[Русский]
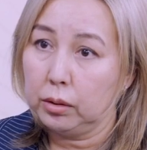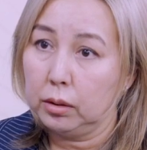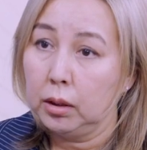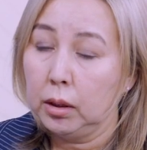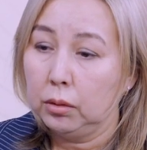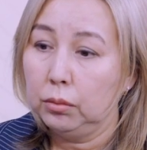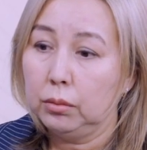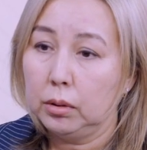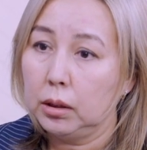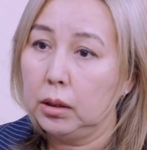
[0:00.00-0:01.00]
что
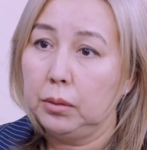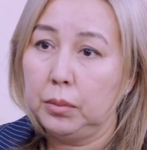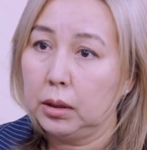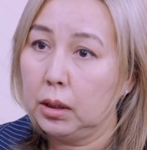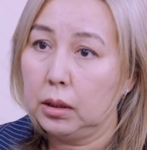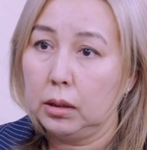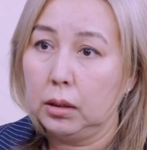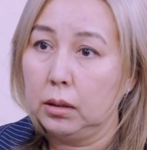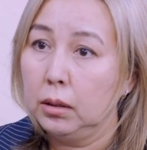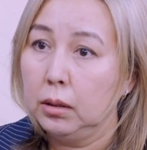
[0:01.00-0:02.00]
ну, это
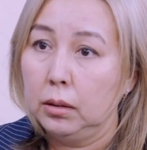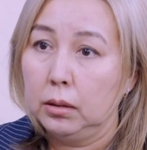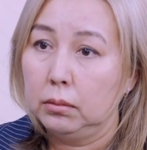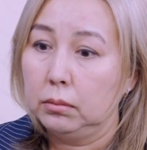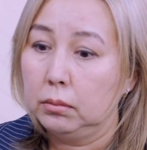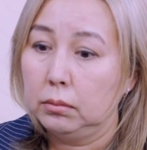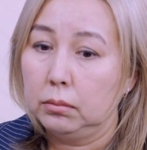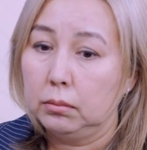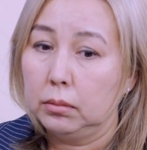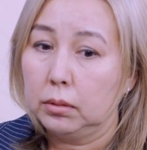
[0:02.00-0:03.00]
элементарно
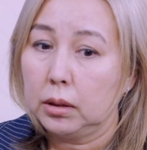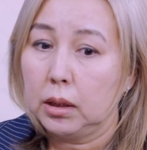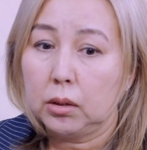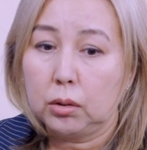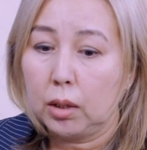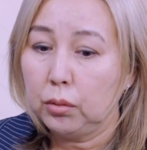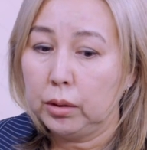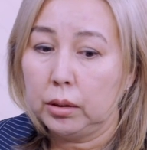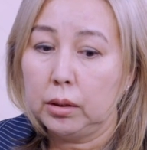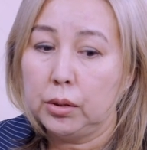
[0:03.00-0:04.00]
э,
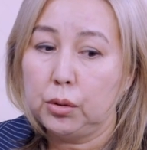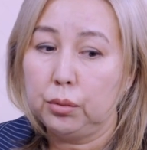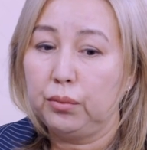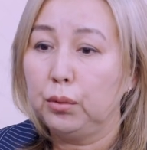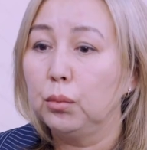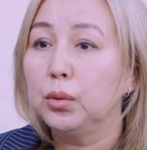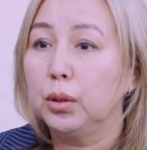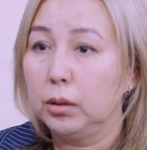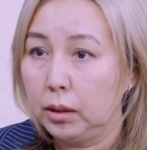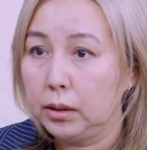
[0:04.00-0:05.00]
какой-то недочет в том
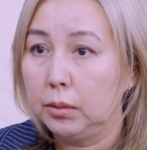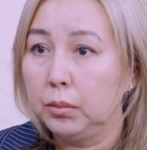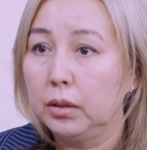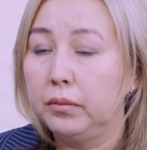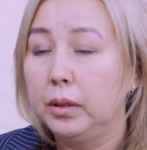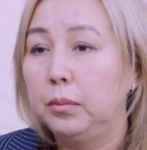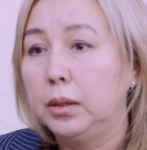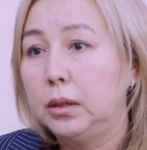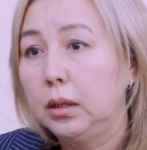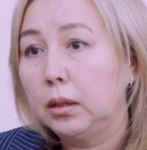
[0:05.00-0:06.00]
же, если мы говорим
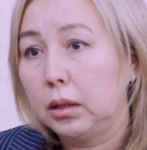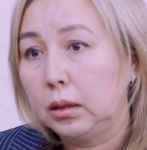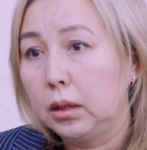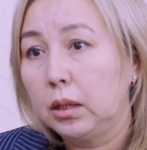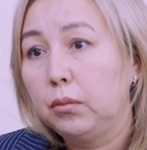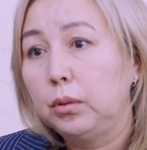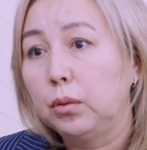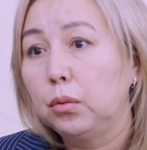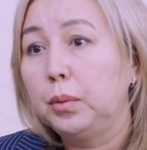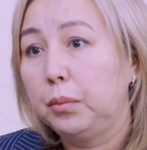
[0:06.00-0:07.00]
о сделках,
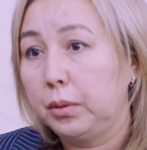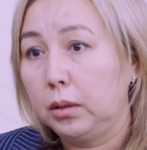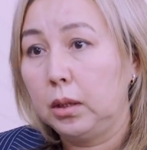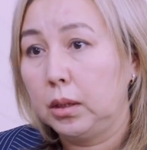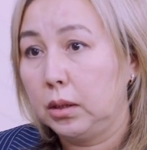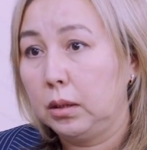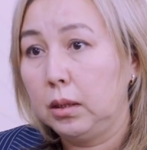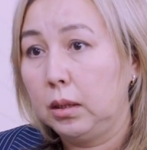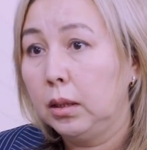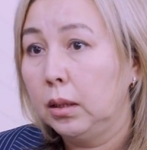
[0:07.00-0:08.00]
договоре купли-продажи.
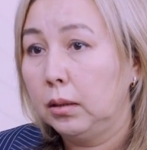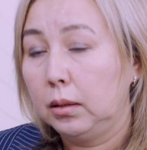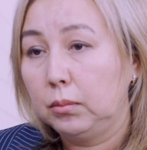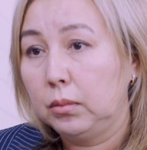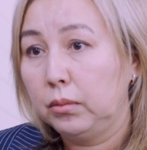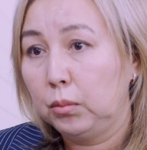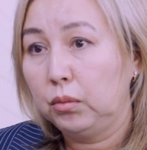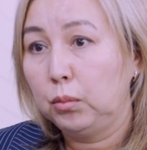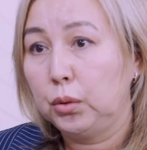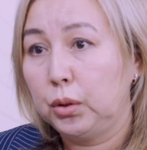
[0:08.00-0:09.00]
Да, там
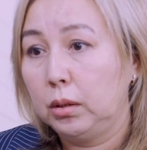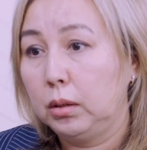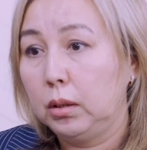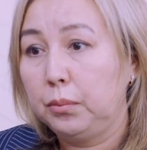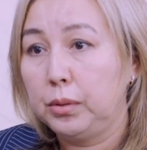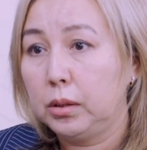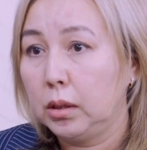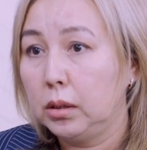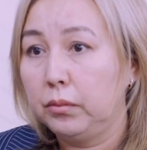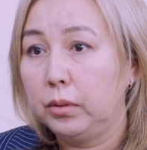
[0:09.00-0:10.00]
можно
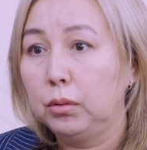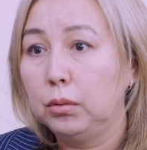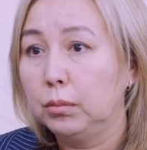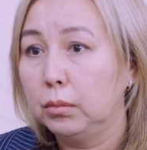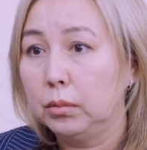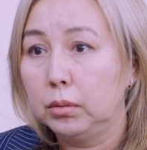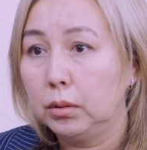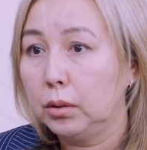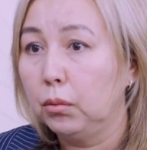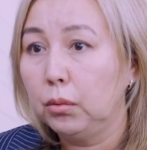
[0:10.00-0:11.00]
описаться в одном э,
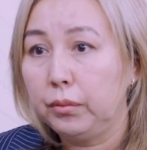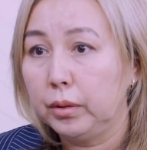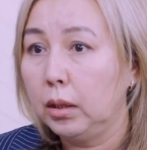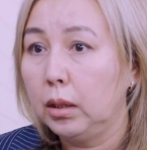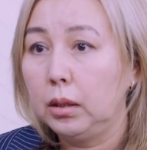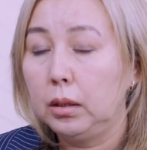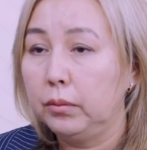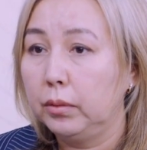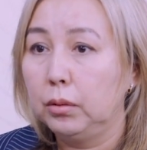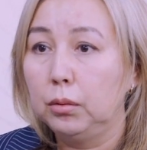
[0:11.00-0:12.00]
слове да, или
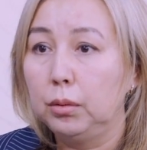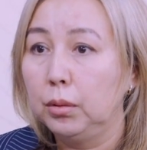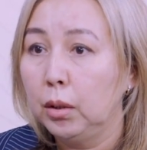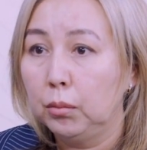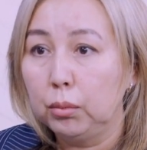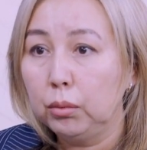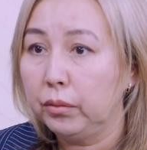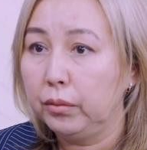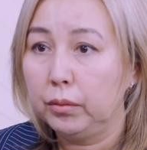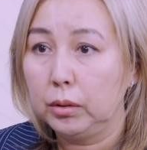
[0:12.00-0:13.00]
в одной
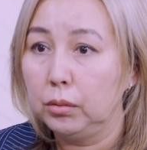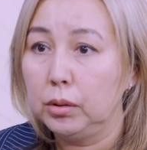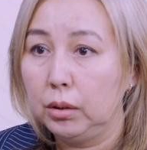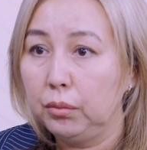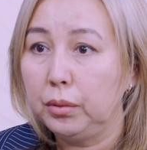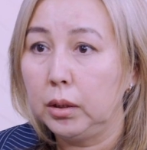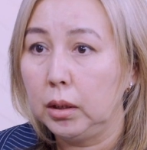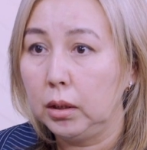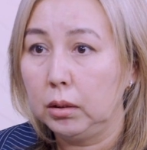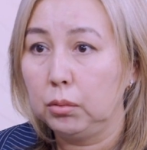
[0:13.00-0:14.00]
букве, в одной цифре,
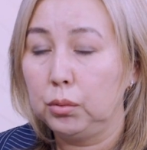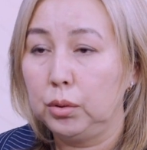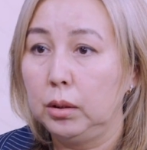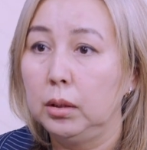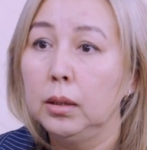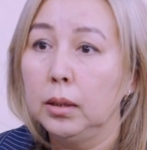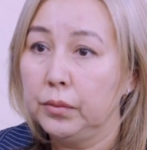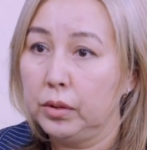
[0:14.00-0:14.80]
и это уже